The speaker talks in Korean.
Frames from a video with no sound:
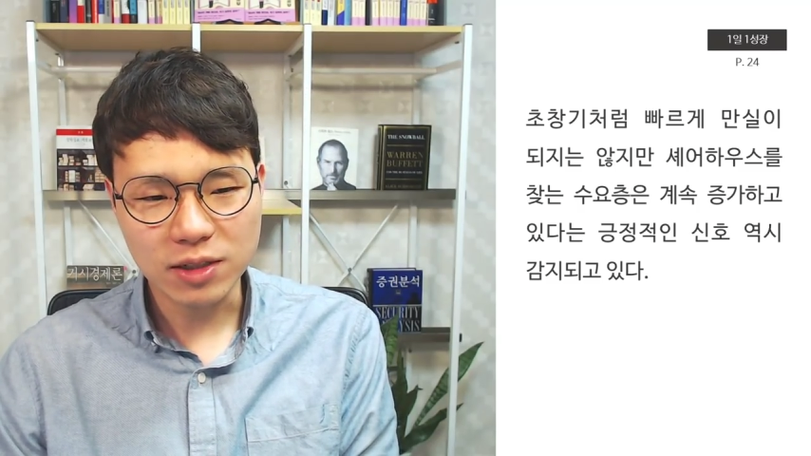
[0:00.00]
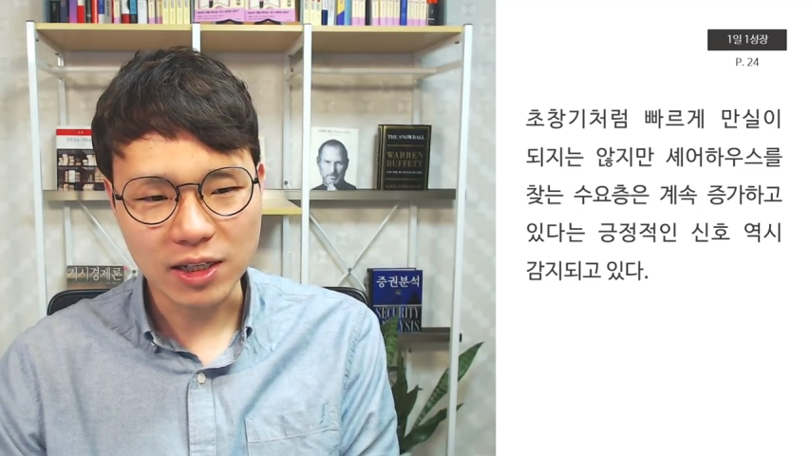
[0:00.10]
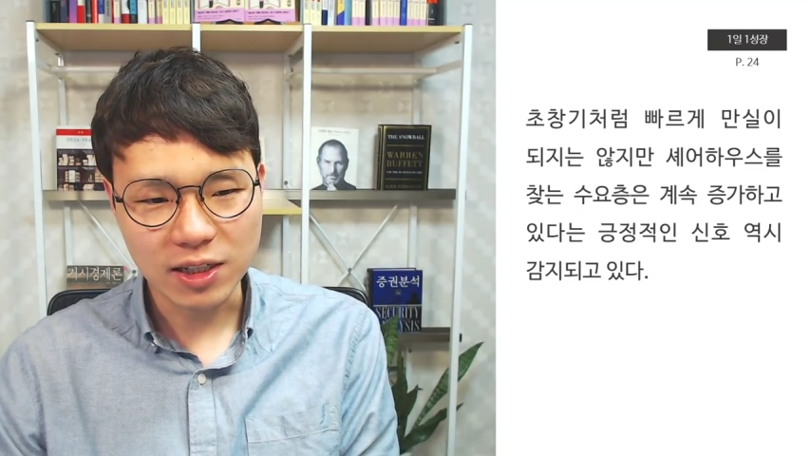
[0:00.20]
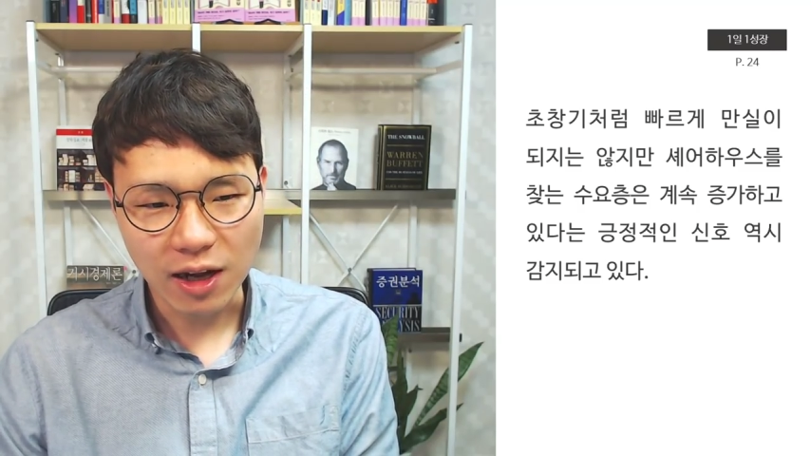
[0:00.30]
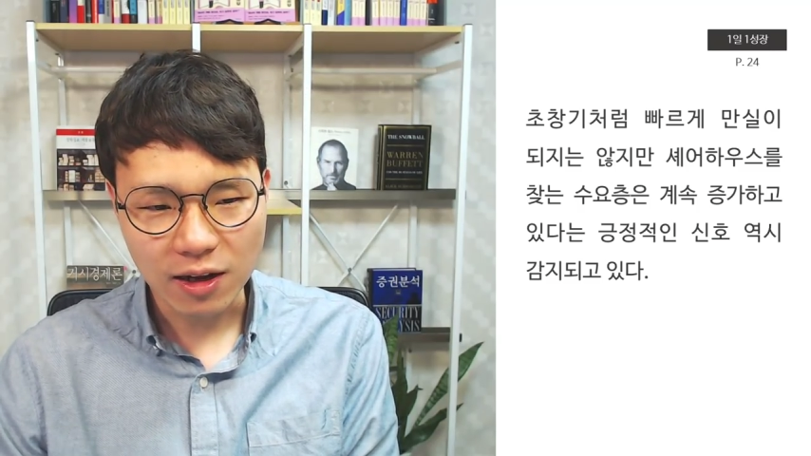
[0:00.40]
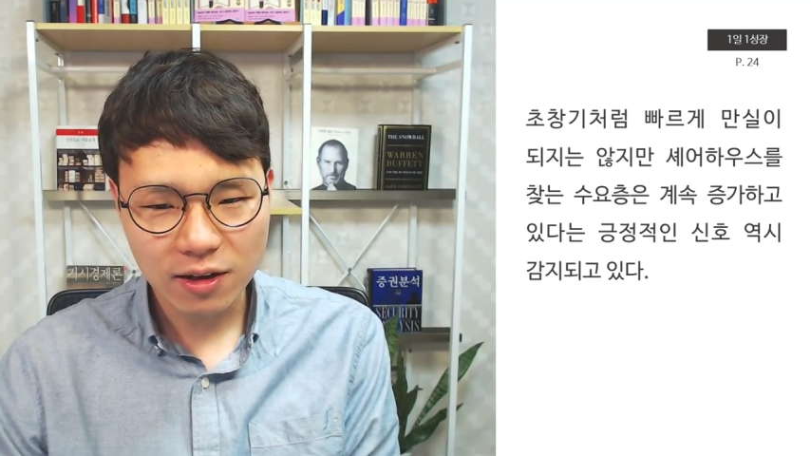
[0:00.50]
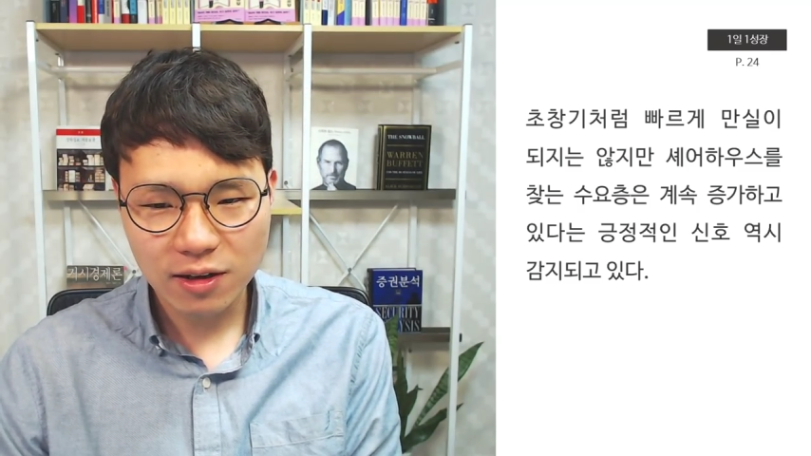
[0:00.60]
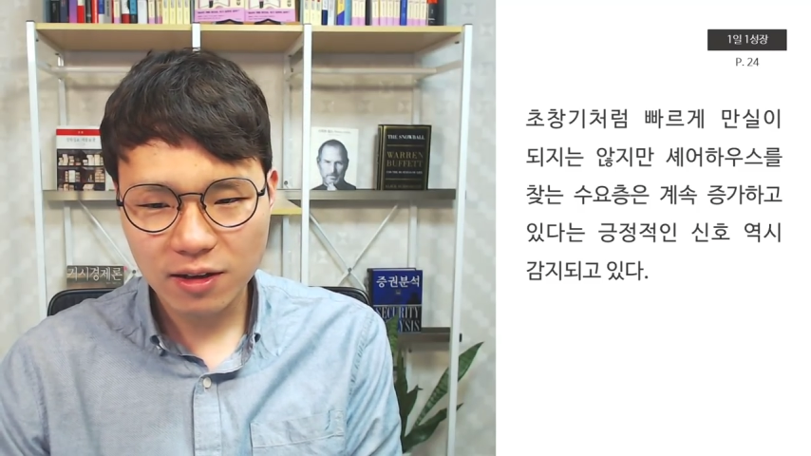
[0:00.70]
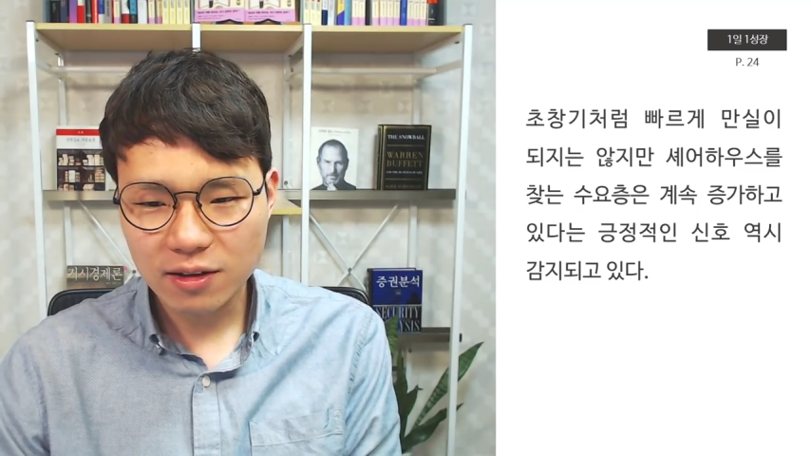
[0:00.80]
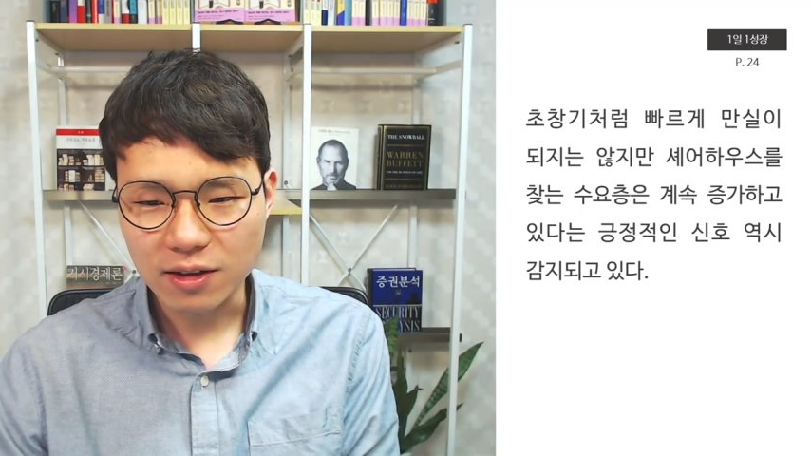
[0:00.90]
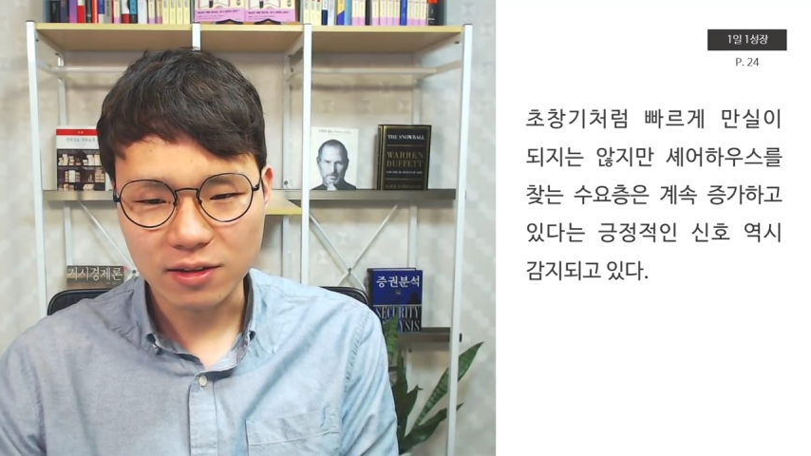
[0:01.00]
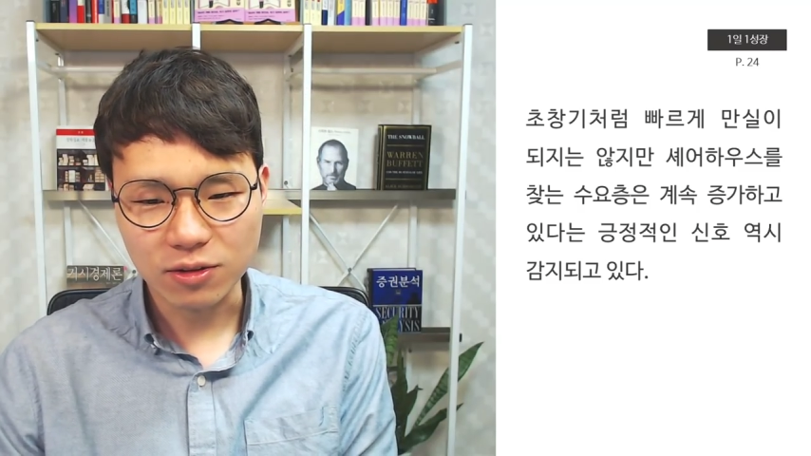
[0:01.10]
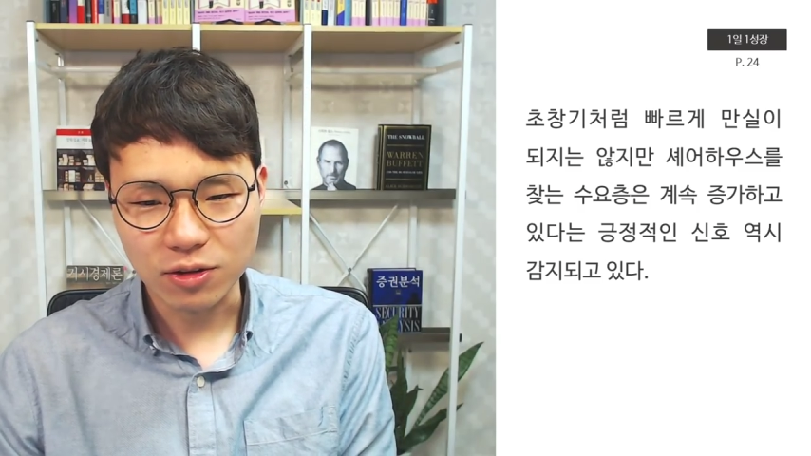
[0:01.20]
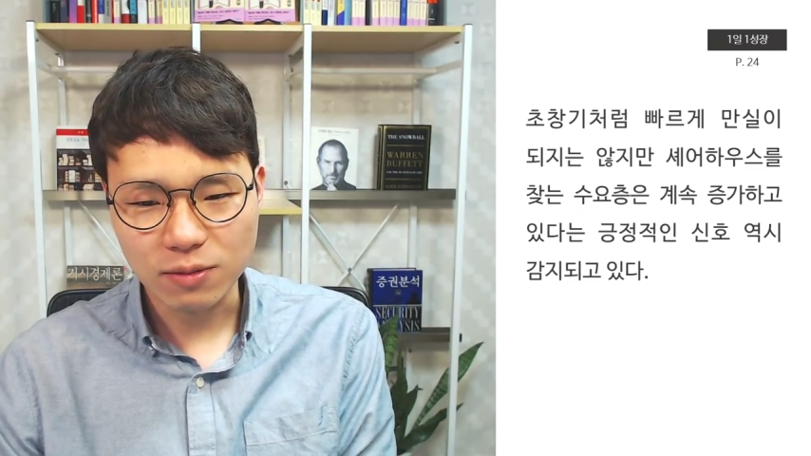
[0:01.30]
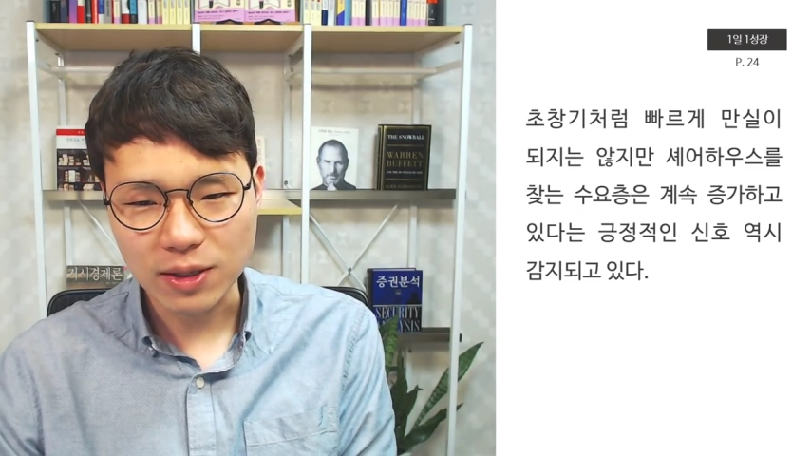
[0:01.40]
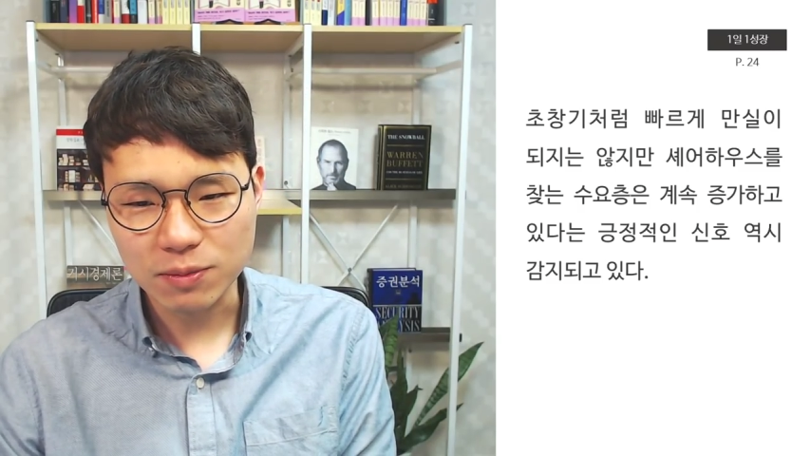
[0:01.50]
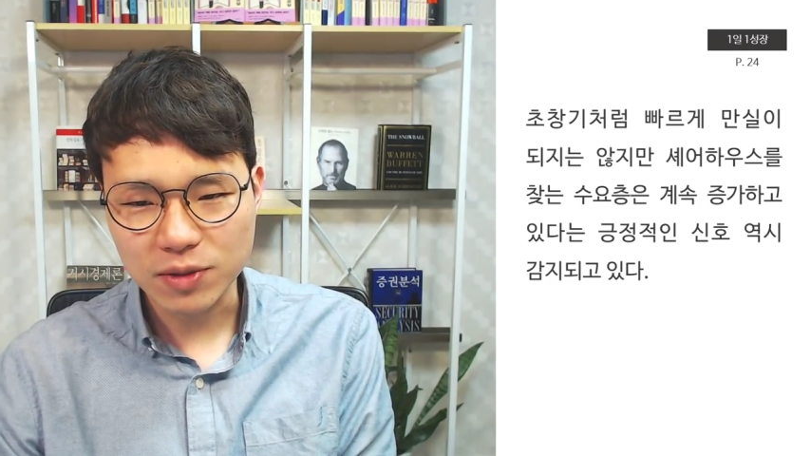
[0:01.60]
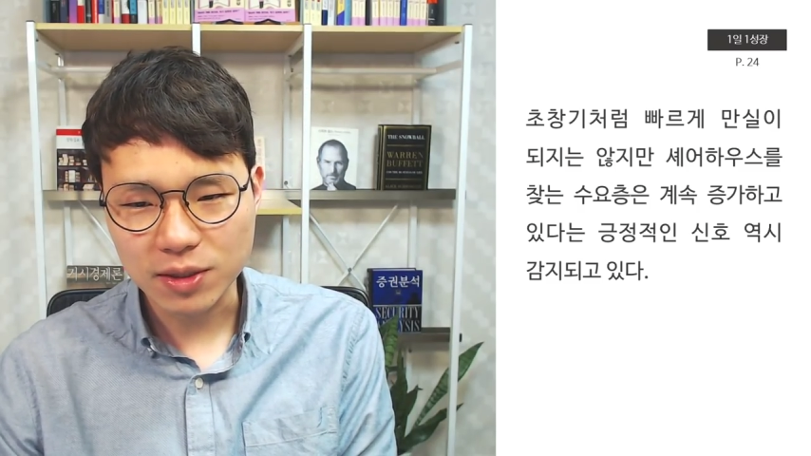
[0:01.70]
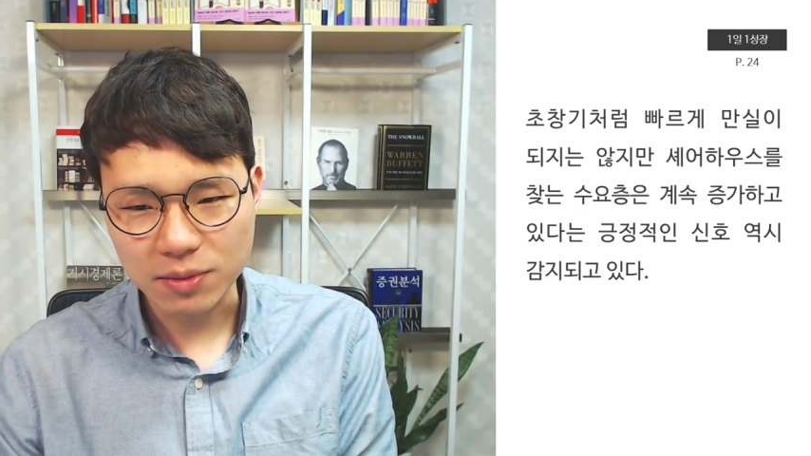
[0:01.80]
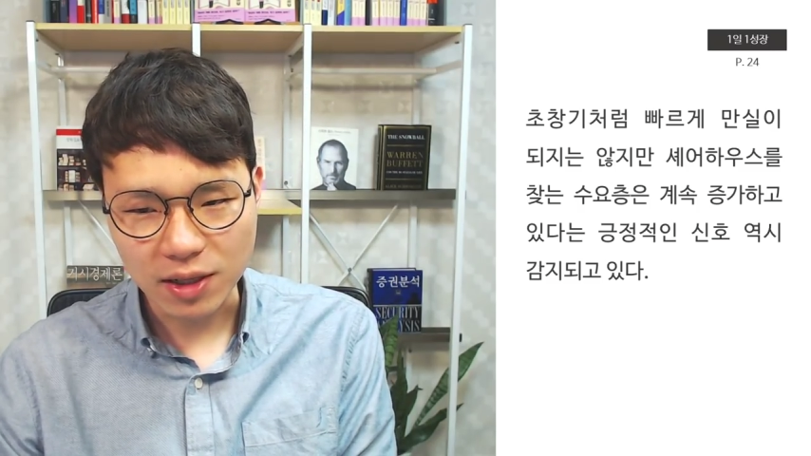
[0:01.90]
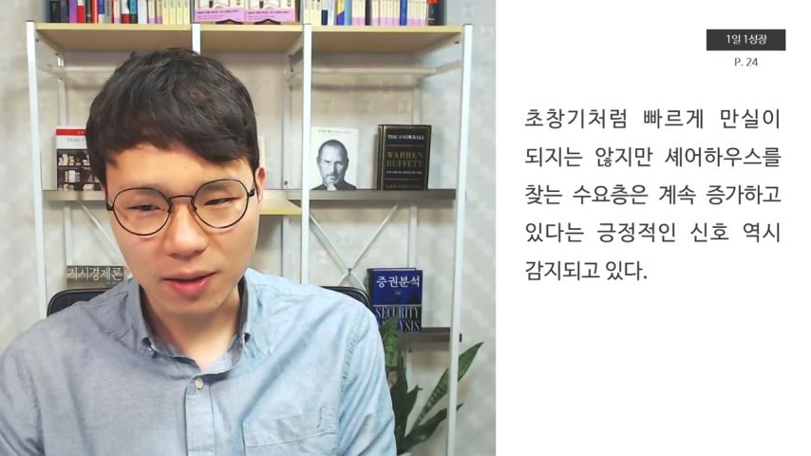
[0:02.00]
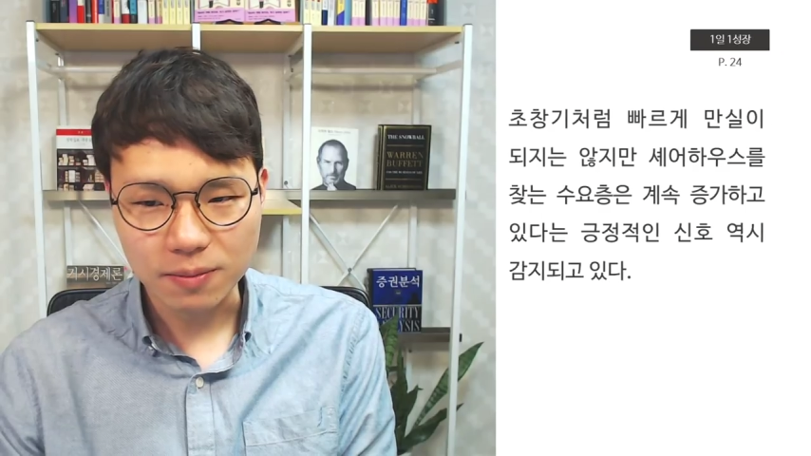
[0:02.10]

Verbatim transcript: 아니다. 라는 것을 말씀드립니다.